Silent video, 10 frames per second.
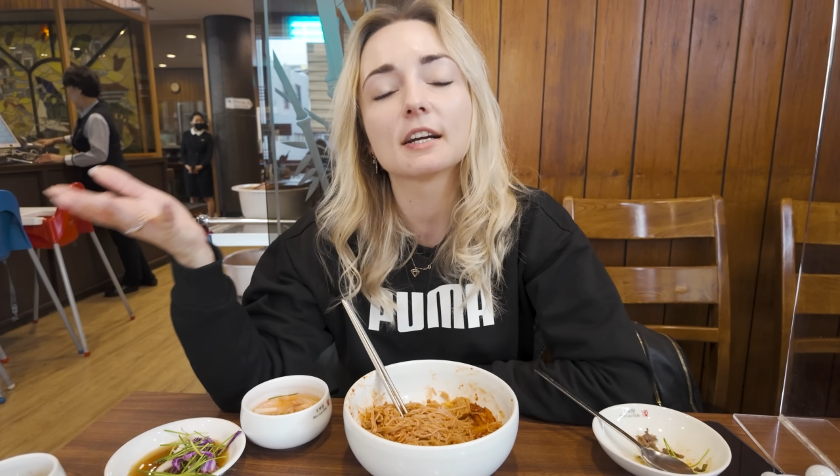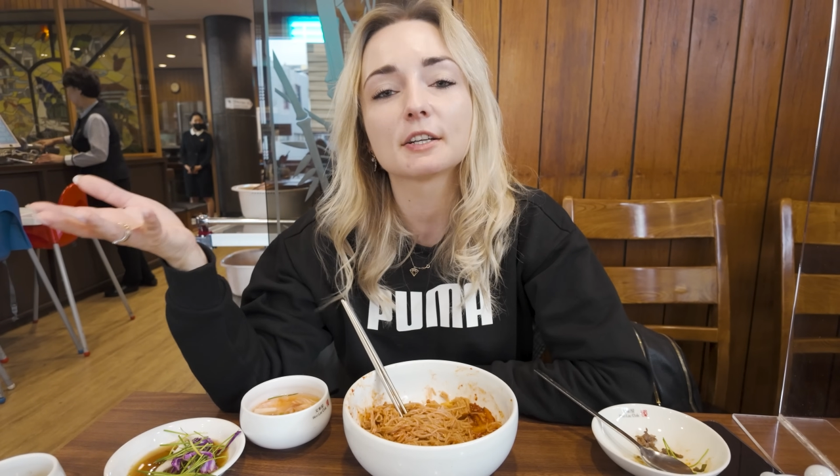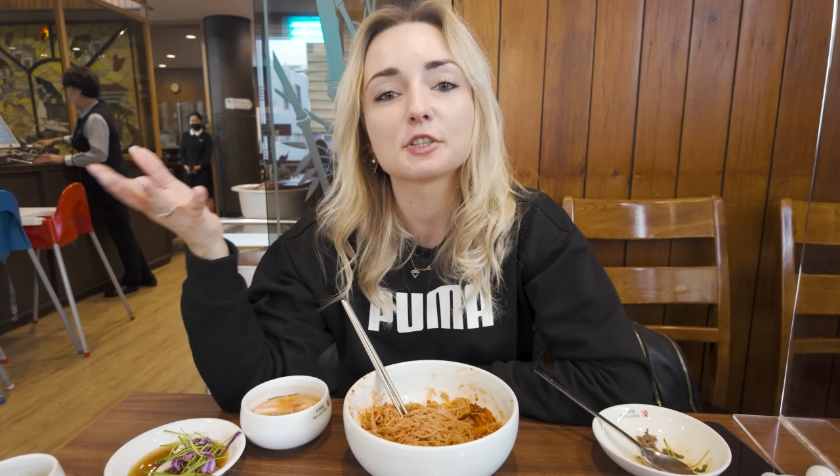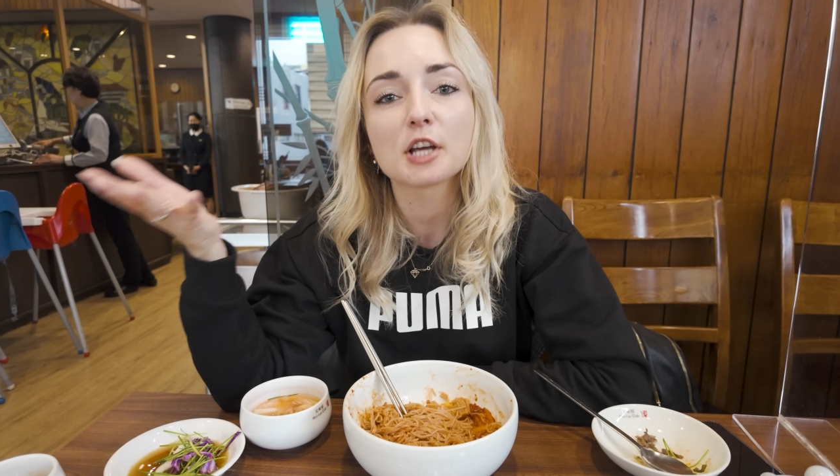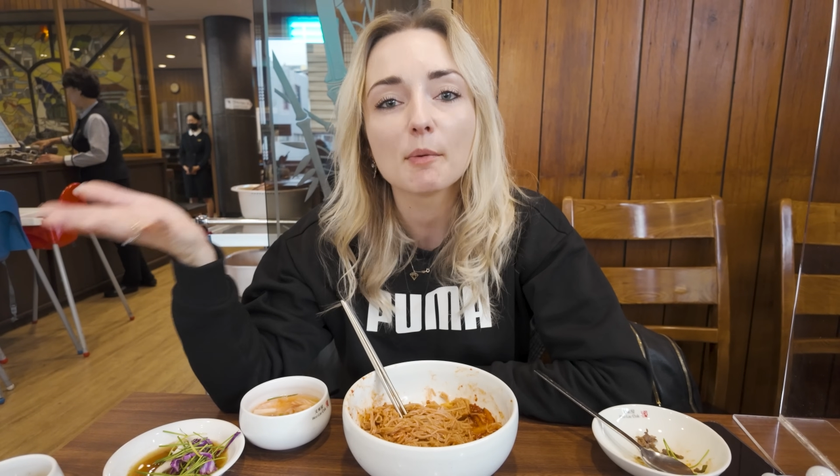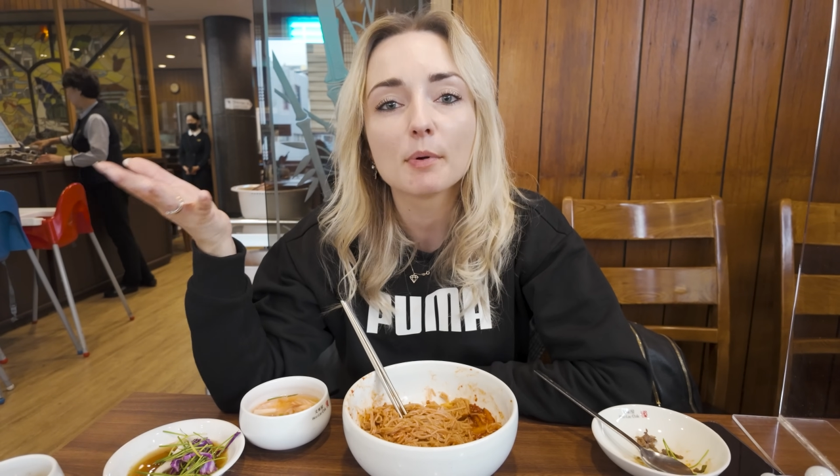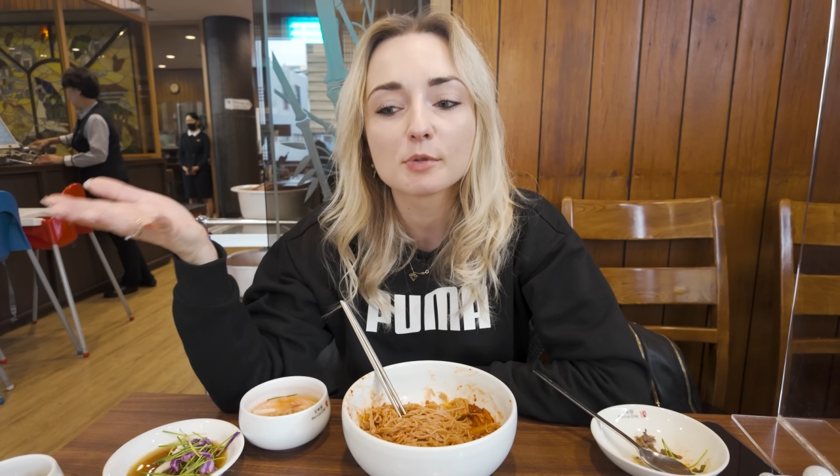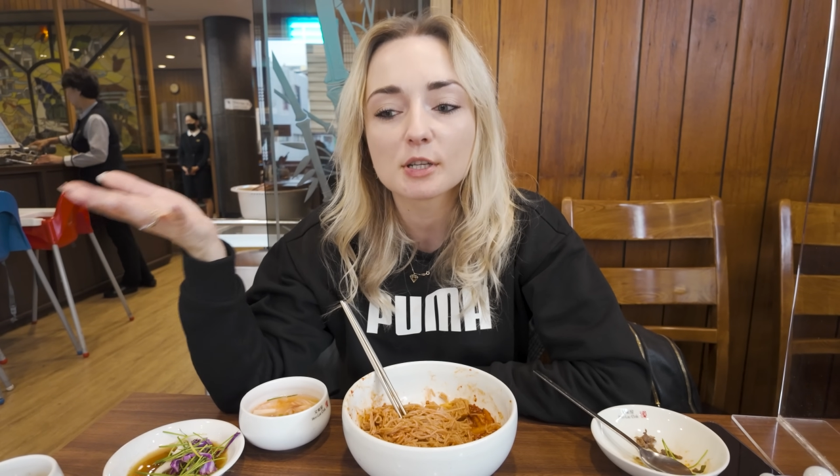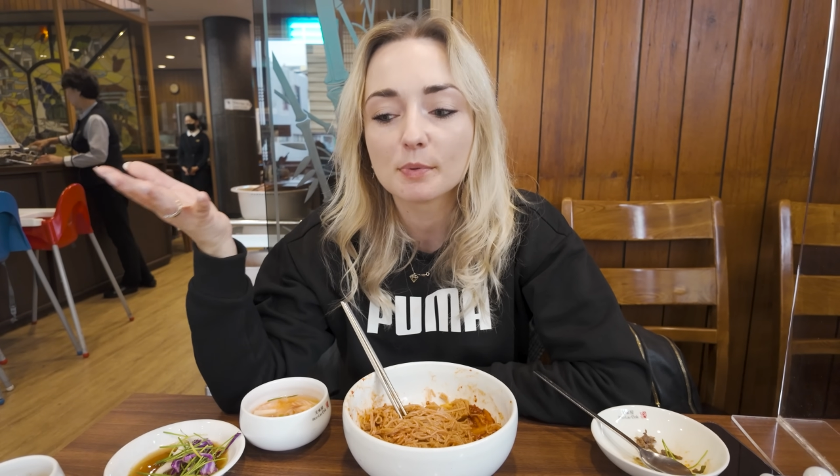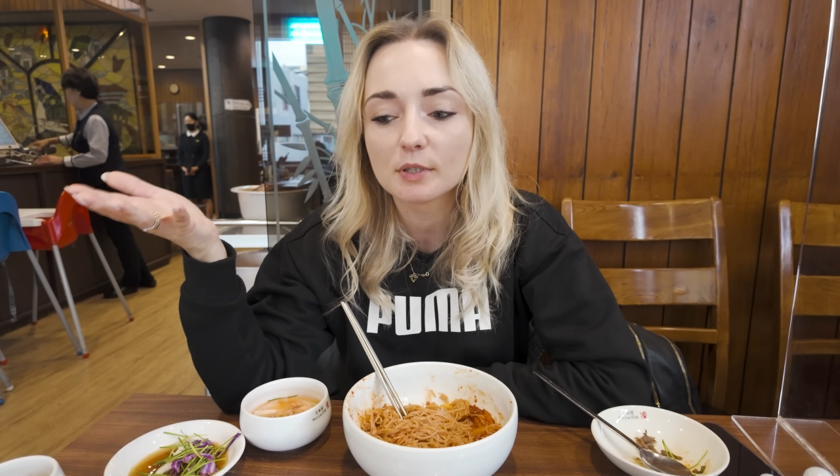jak chciałabym,
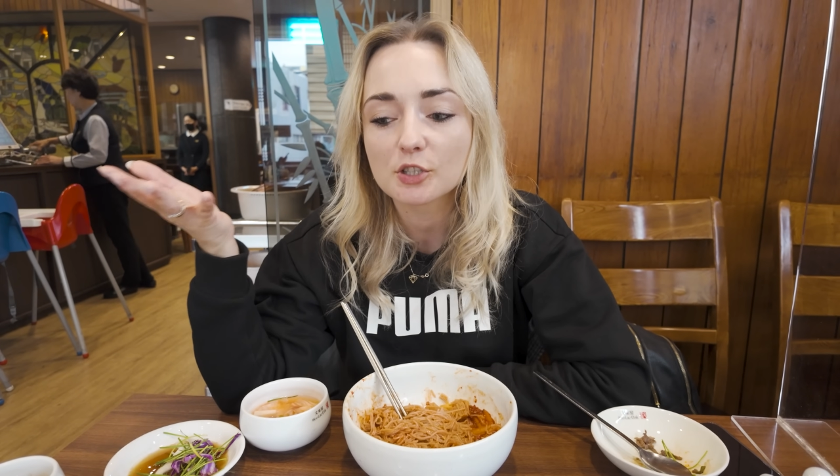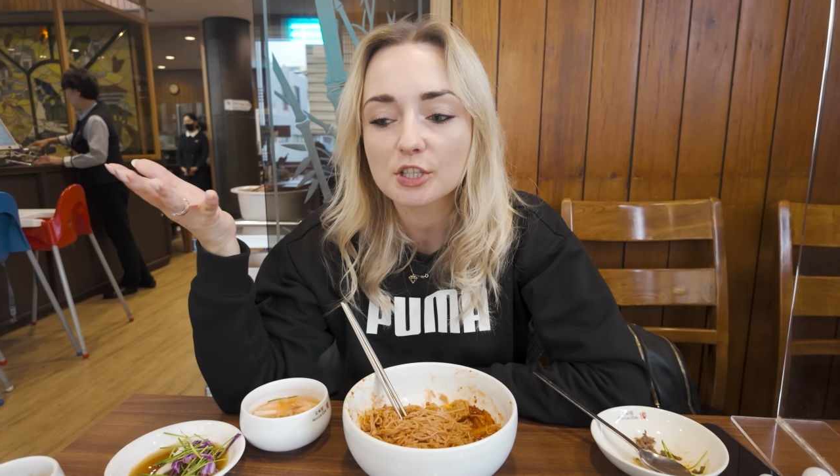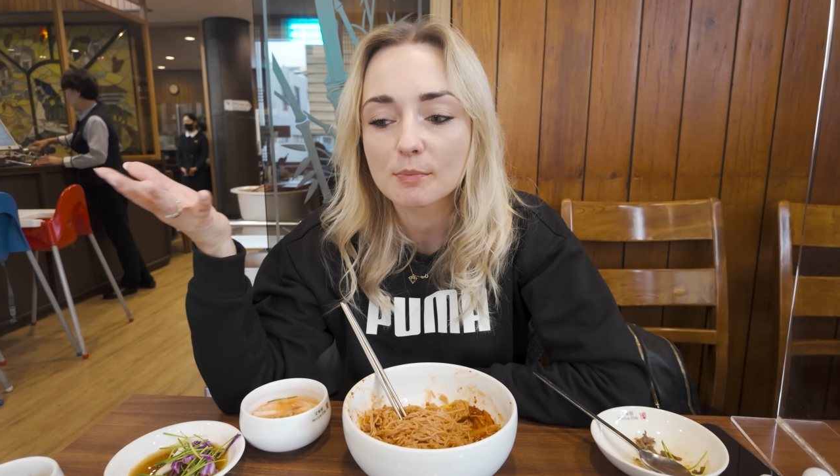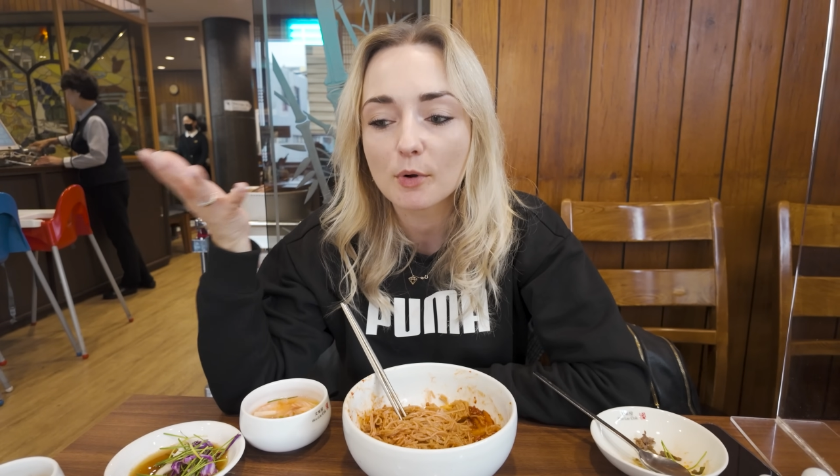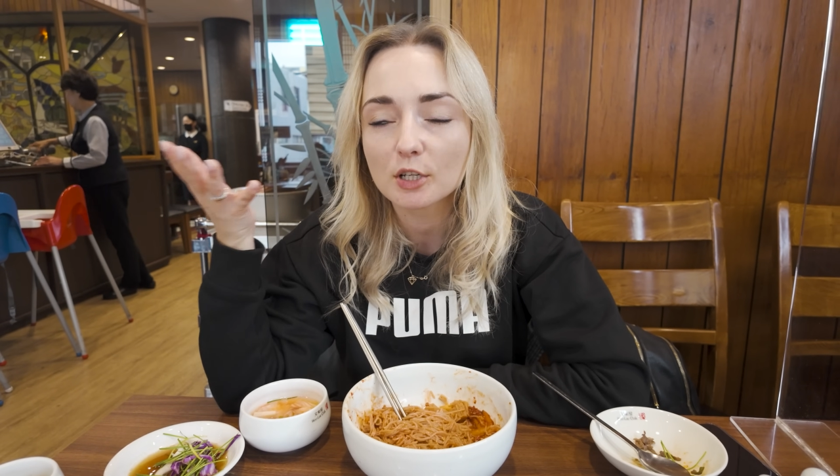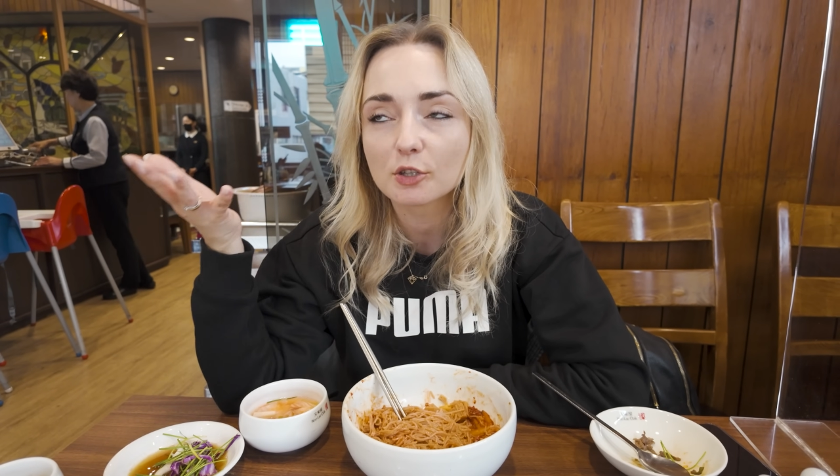żebyście mogli